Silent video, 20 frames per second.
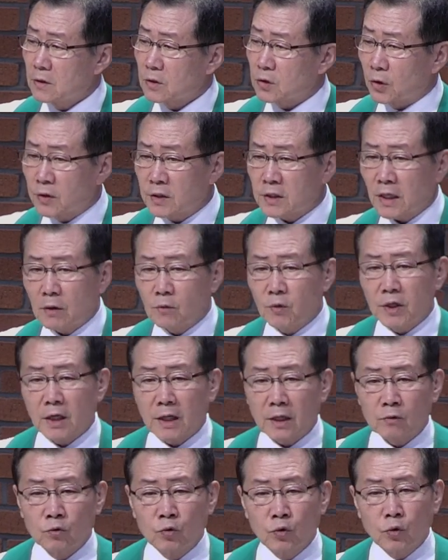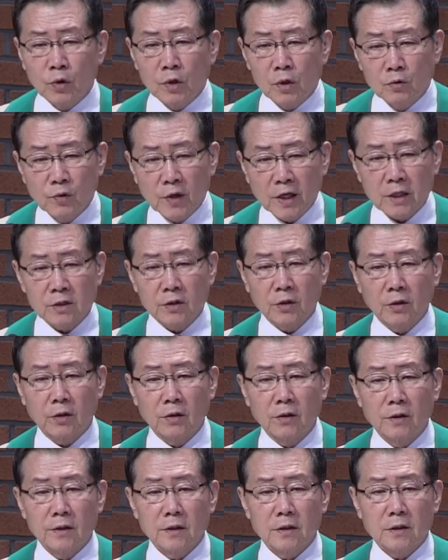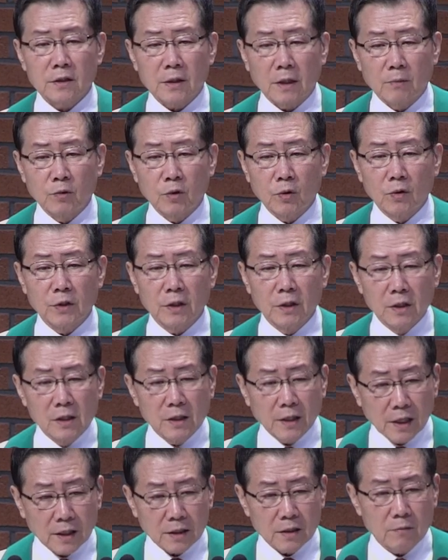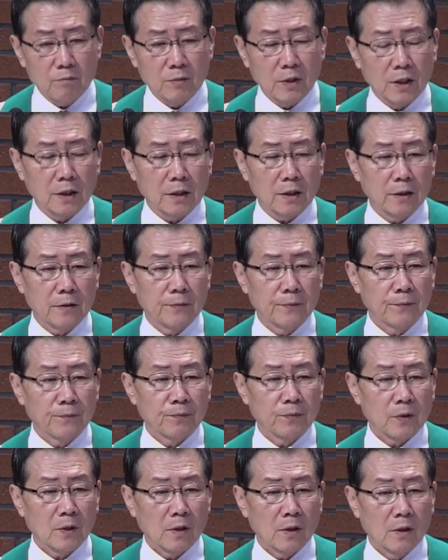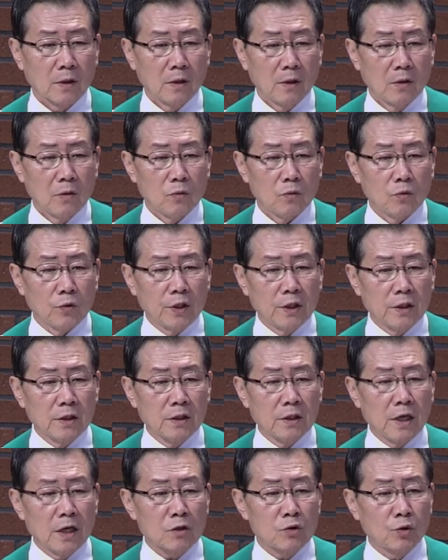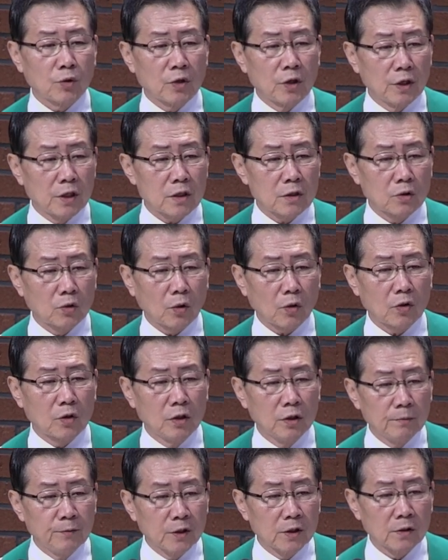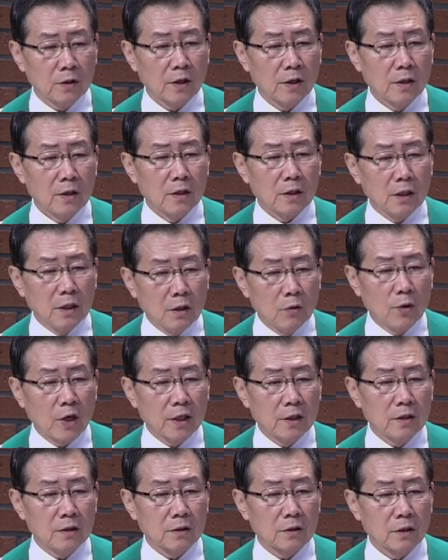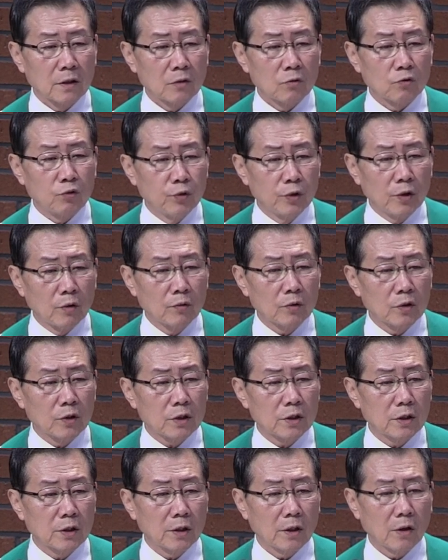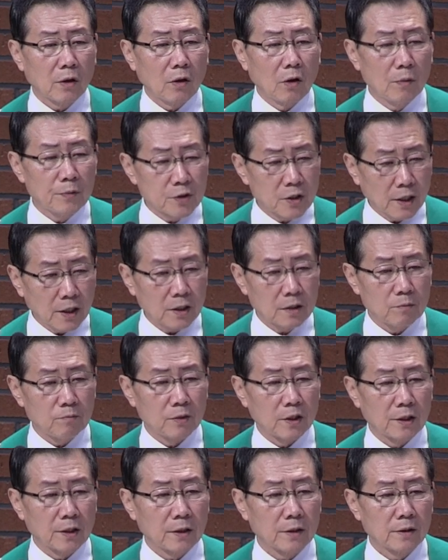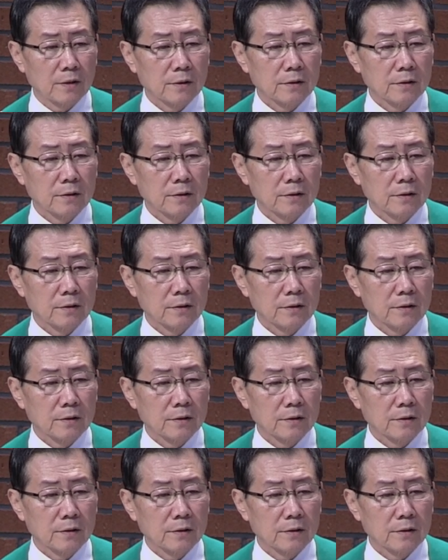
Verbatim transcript: 정작 우리가 누구를 위해서 참으로 일을 해야 됩니까? 우리는 예수 그리스도 그분 이외는 두려운 것이 없어야 됩니다.